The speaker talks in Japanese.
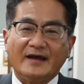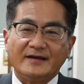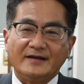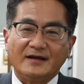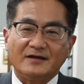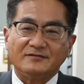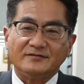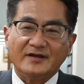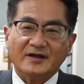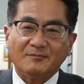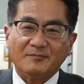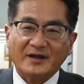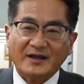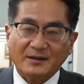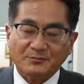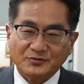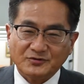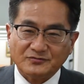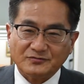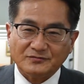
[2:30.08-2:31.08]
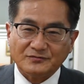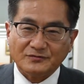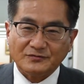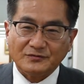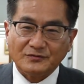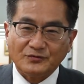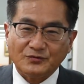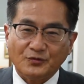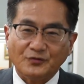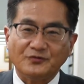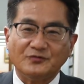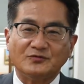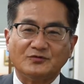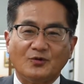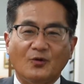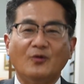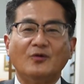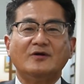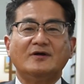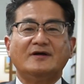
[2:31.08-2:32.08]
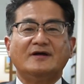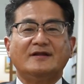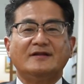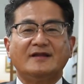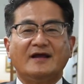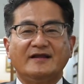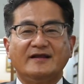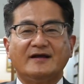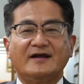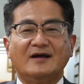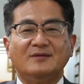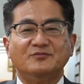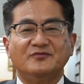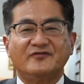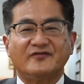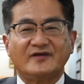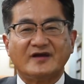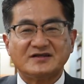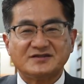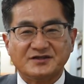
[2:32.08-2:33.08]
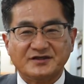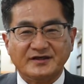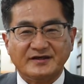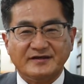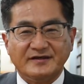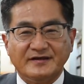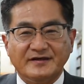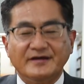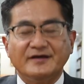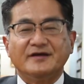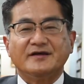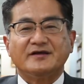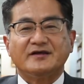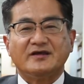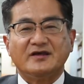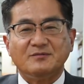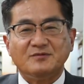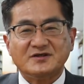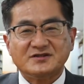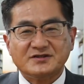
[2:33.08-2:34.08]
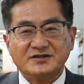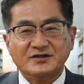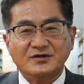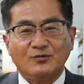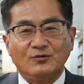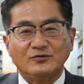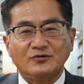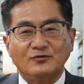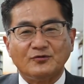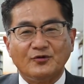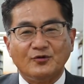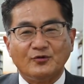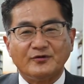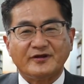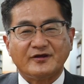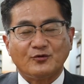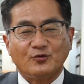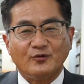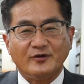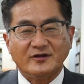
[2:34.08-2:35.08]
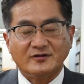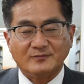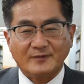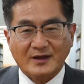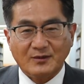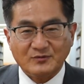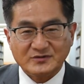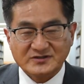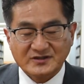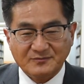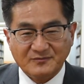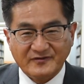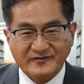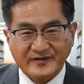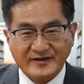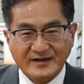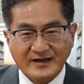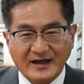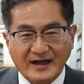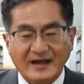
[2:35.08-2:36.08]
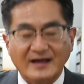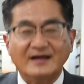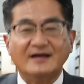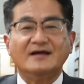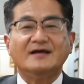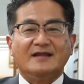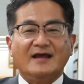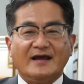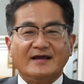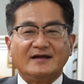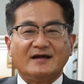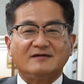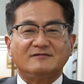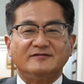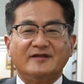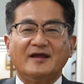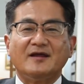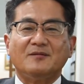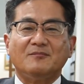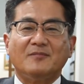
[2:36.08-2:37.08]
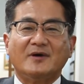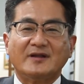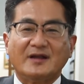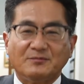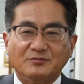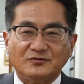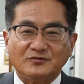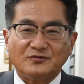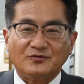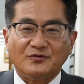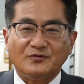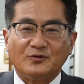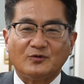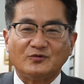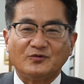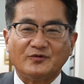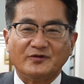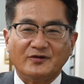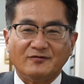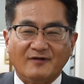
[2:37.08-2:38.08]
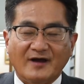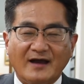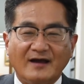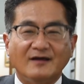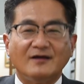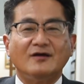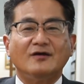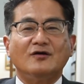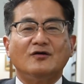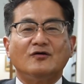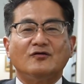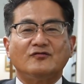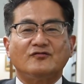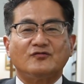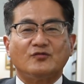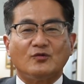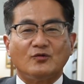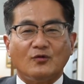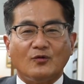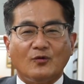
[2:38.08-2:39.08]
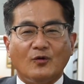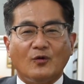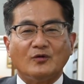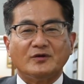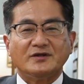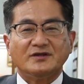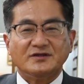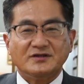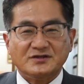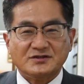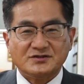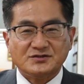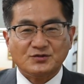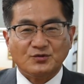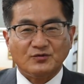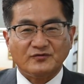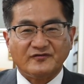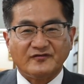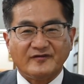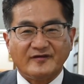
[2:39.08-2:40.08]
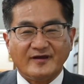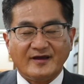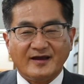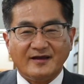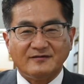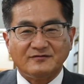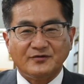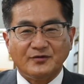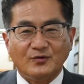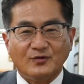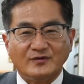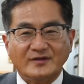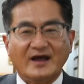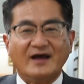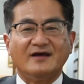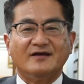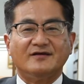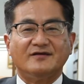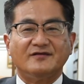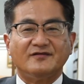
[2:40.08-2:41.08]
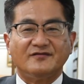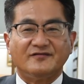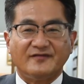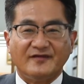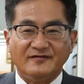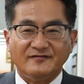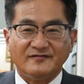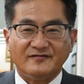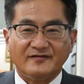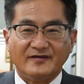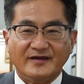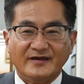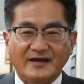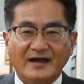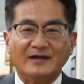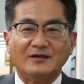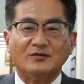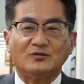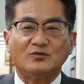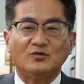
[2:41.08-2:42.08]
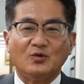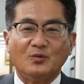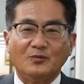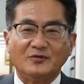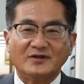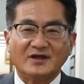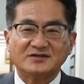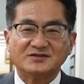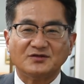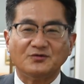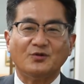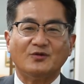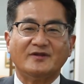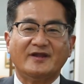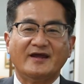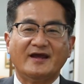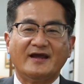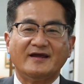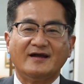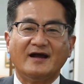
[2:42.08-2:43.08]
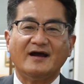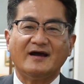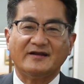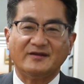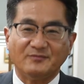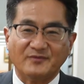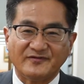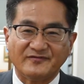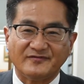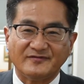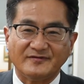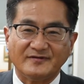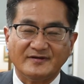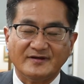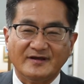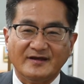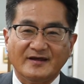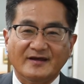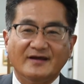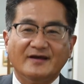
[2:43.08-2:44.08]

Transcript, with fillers: 大学で学ぶというと何か難しい厳しいことのように聞こえるかもしれませんが大学で学ぶということにはその後一生付き合えるような先生や友達との出会いがあります